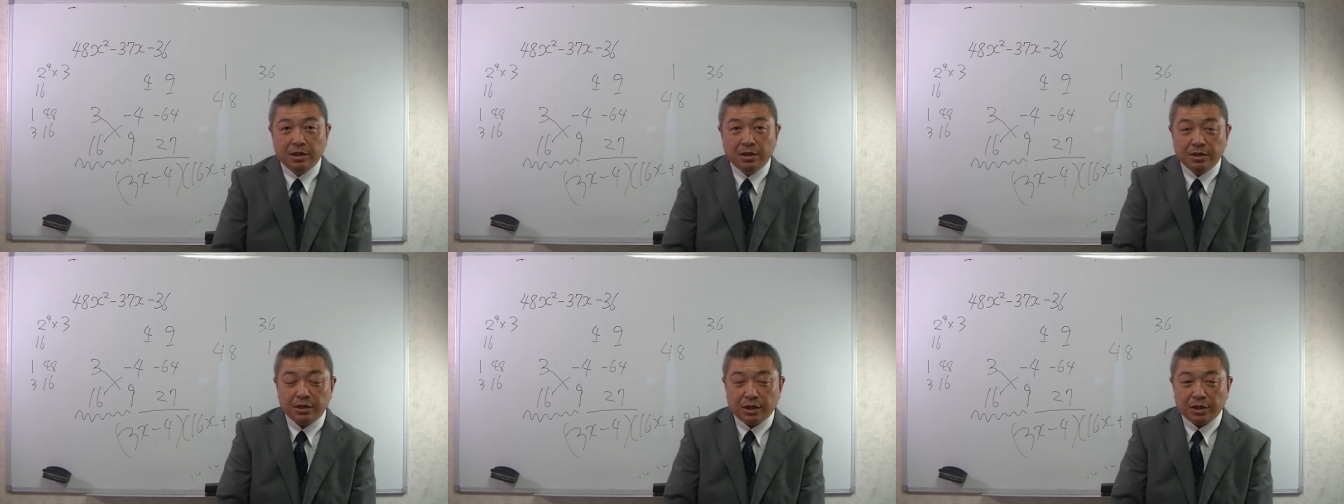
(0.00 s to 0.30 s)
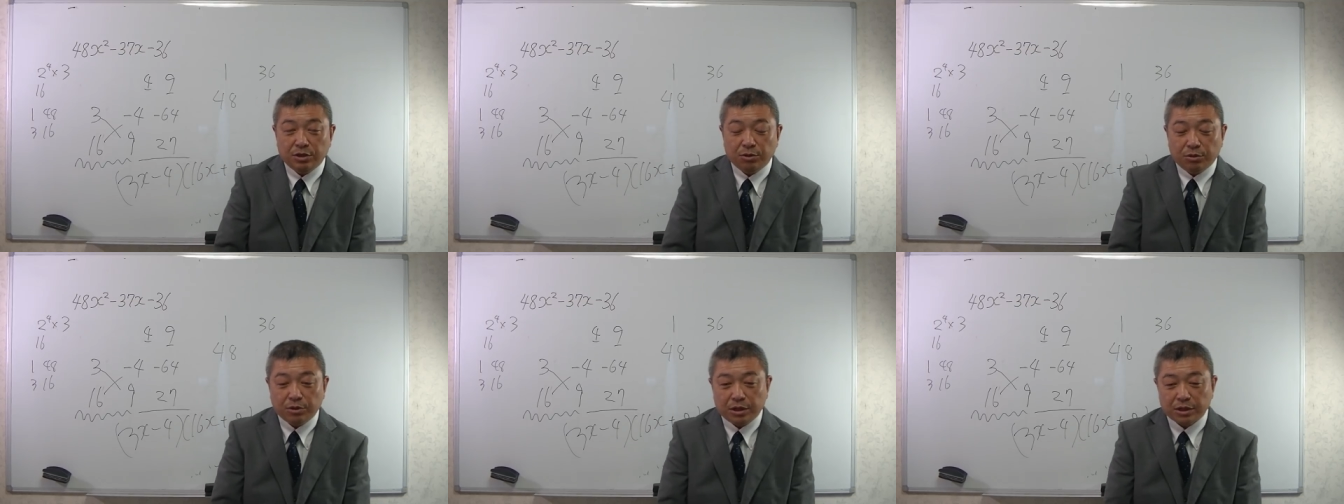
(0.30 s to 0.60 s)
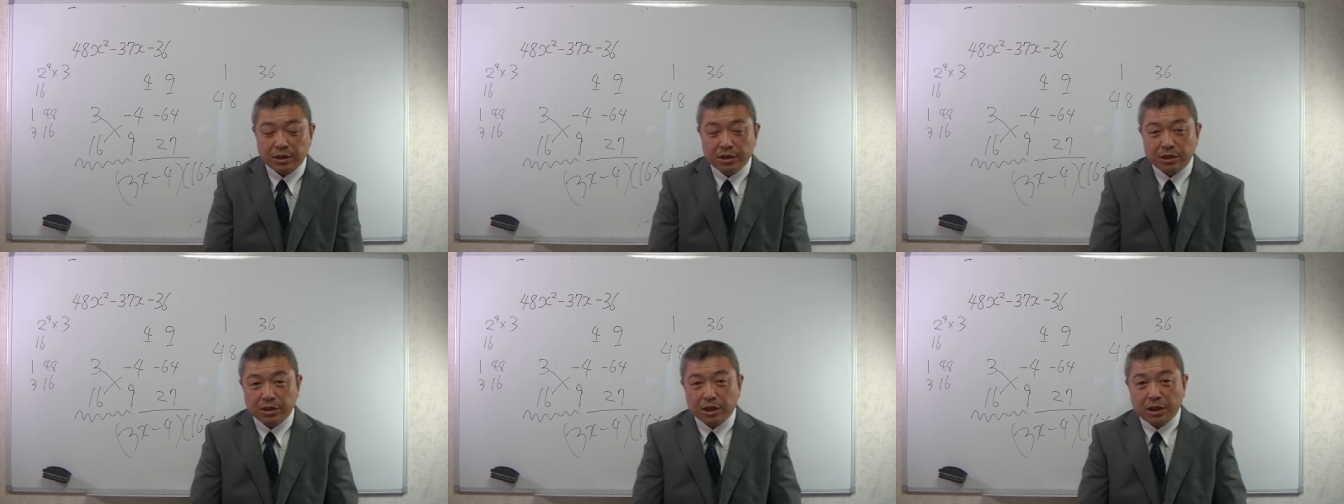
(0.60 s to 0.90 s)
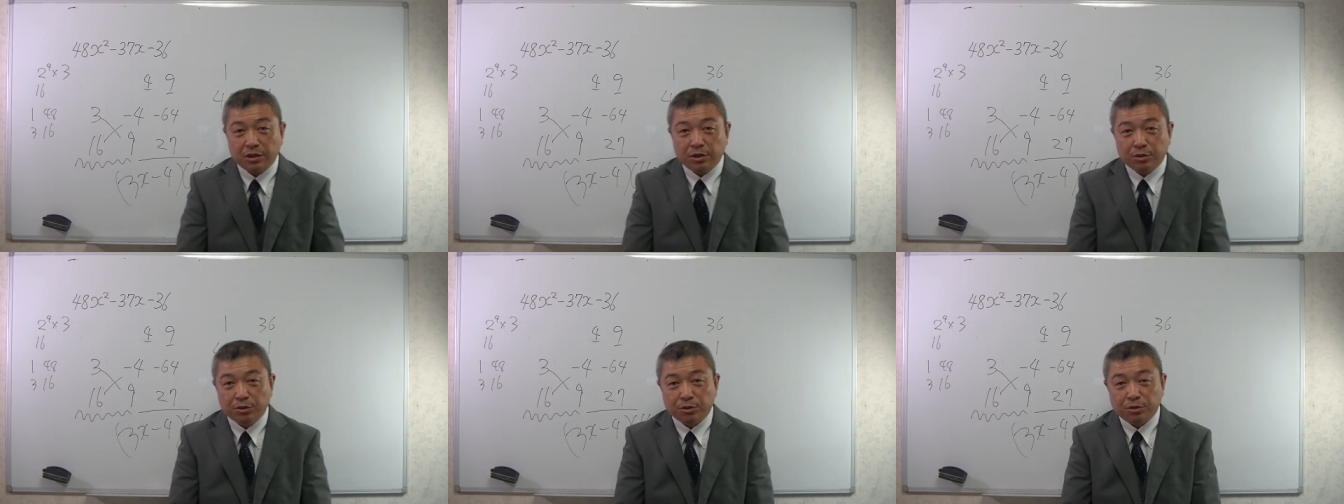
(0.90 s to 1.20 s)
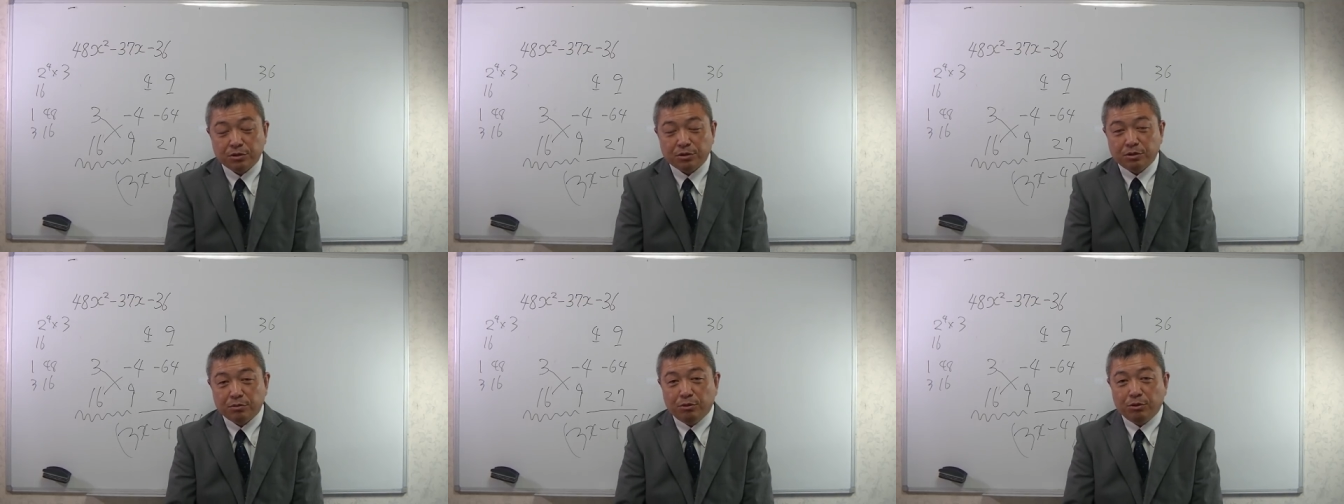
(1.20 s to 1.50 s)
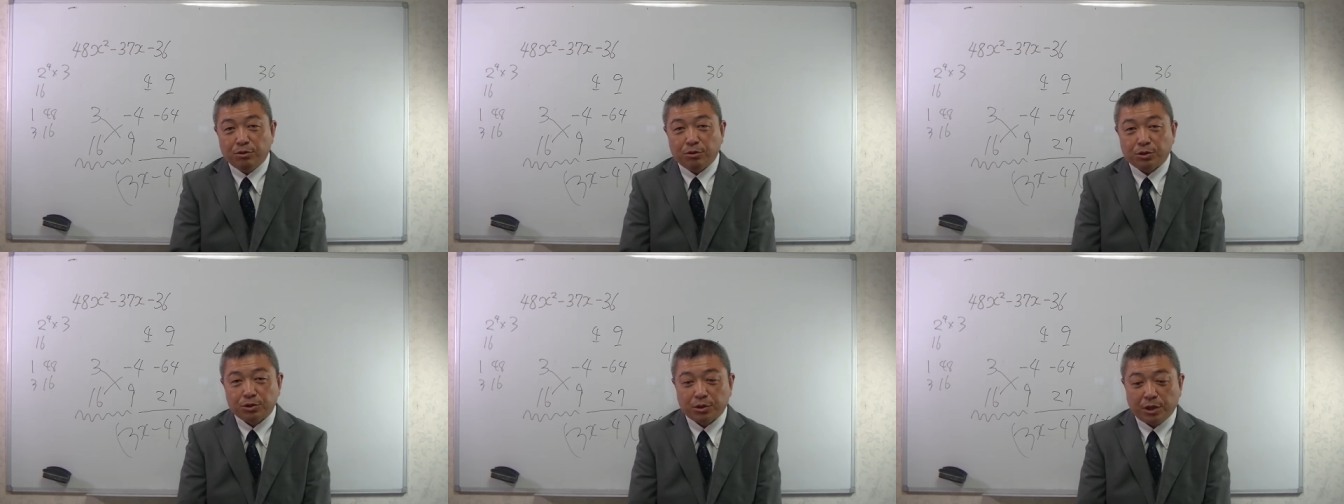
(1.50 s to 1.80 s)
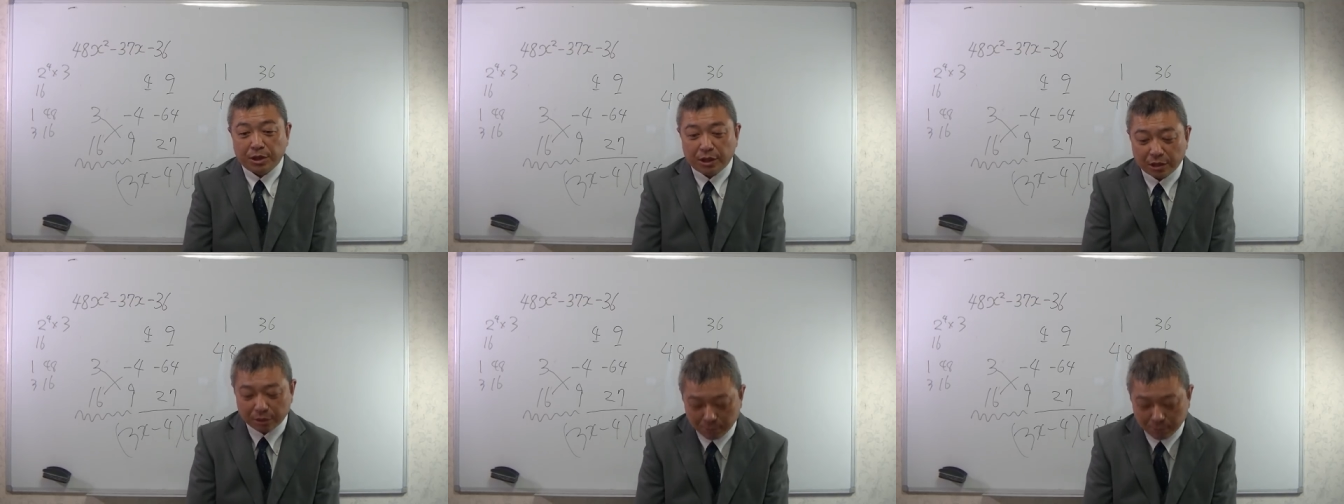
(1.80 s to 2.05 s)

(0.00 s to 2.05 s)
じゃあ以上です。チャンネル登録もよろしくお願いいた